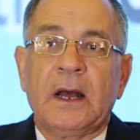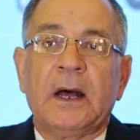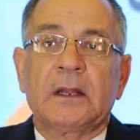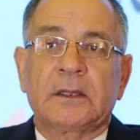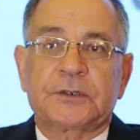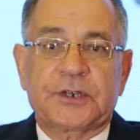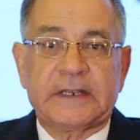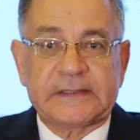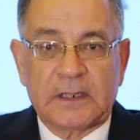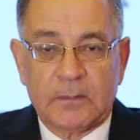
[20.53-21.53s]

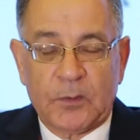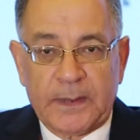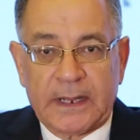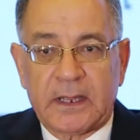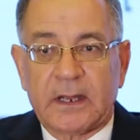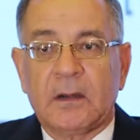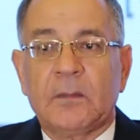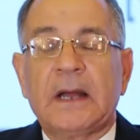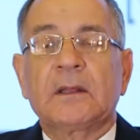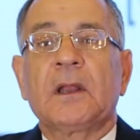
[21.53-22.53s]
التشخيص المبكر
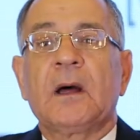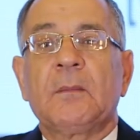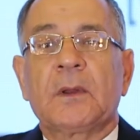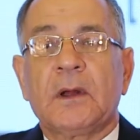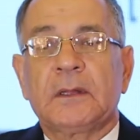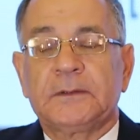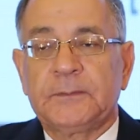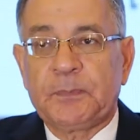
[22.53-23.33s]
لبعض الامراض